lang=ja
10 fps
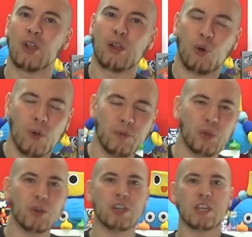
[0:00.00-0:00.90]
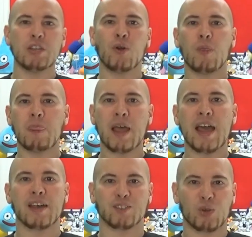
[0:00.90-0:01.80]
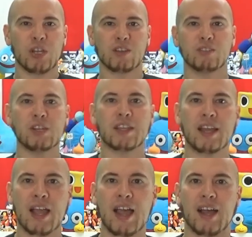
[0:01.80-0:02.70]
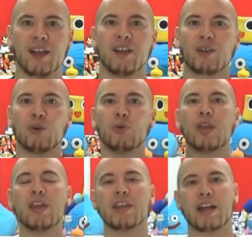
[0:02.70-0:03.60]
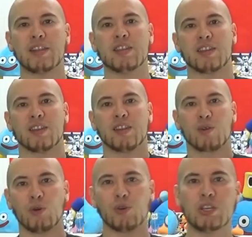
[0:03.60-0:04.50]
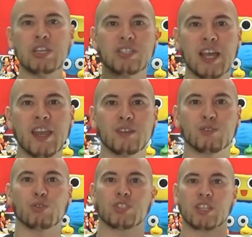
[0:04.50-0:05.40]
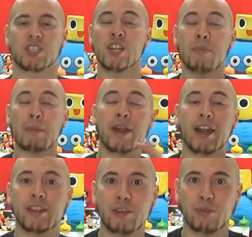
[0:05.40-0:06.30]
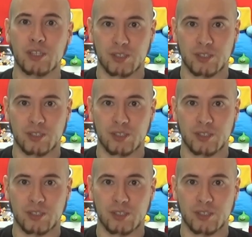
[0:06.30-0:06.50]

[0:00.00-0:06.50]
本当にいろんなソニックネタがこの映画にこうイースターエッグとして散りばめられてるんです